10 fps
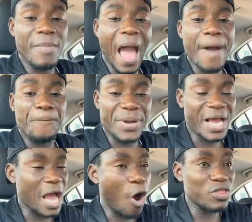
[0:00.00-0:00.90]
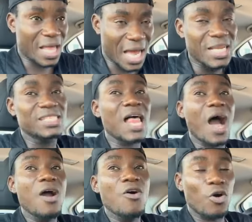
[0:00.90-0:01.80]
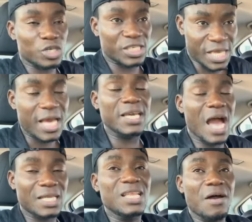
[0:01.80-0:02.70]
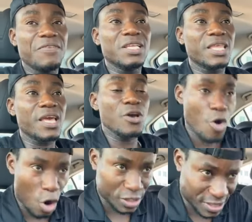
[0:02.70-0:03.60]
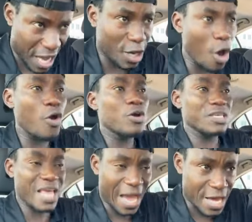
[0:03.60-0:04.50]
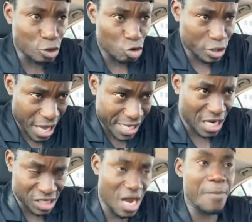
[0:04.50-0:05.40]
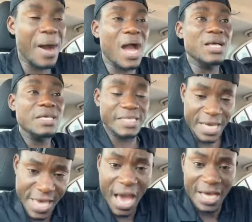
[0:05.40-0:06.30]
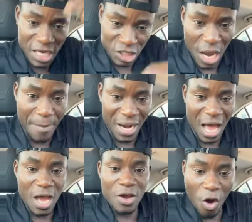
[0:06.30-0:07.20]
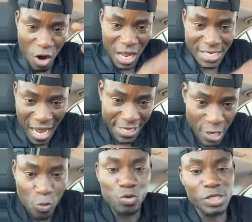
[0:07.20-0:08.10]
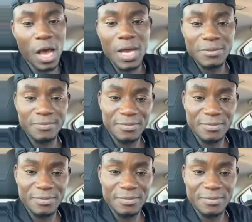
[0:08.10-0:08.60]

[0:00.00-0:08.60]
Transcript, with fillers: Mais après, quand on analyse là, on sait qui a dit la vérité, on sait qu'il y a quelque chose qui est caché en bas. Ce qui est caché en bas là, on a déjà découvert ça.